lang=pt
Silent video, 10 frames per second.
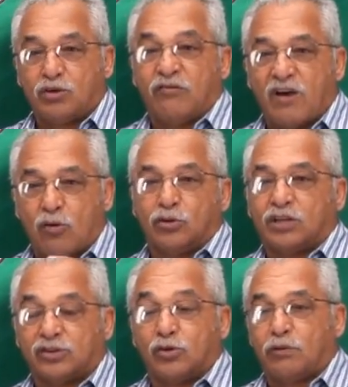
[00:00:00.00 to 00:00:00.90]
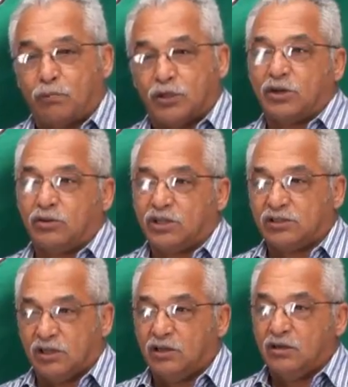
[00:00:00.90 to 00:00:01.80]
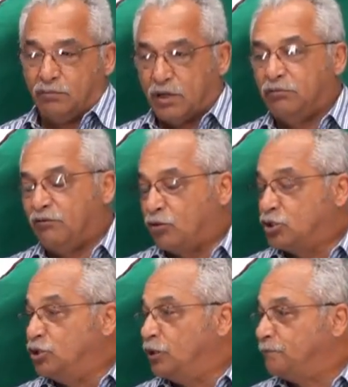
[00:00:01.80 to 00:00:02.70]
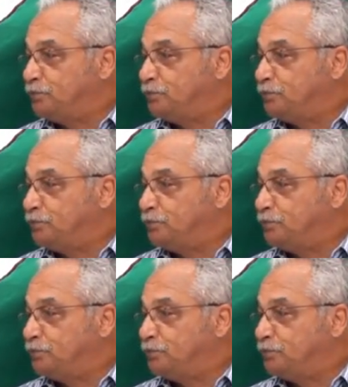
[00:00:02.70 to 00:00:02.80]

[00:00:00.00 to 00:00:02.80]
o que vai acontecer, o que pode acontecer. Para mim foi o Didi.